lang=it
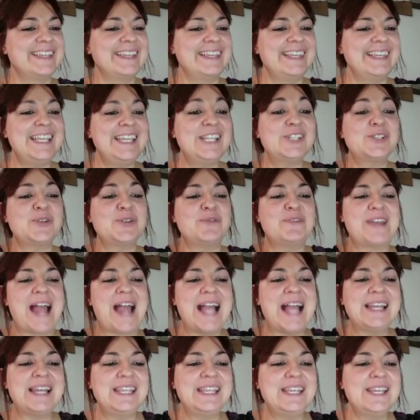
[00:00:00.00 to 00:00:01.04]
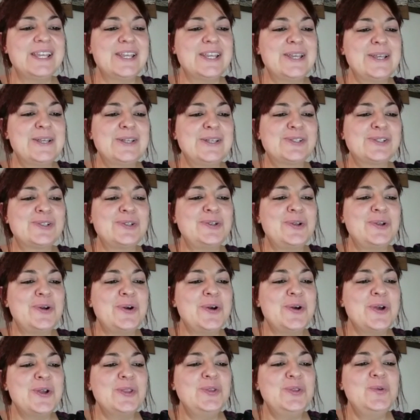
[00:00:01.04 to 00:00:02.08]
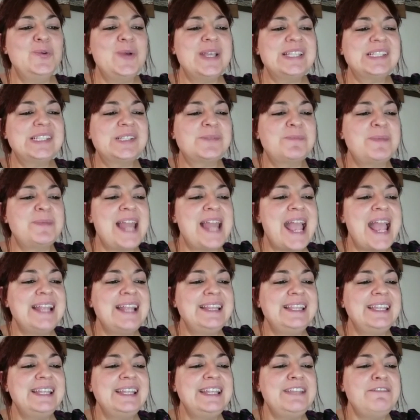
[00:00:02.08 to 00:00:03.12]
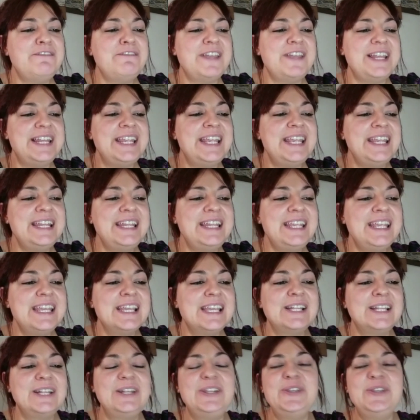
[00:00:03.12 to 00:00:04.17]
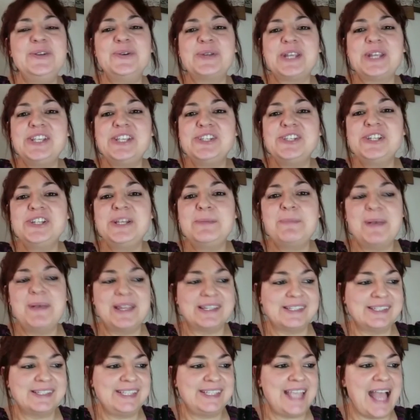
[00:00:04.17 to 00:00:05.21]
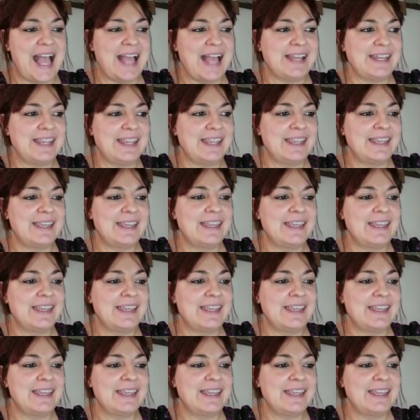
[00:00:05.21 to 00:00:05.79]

I sovrani sono due splendidi felini di origini persiane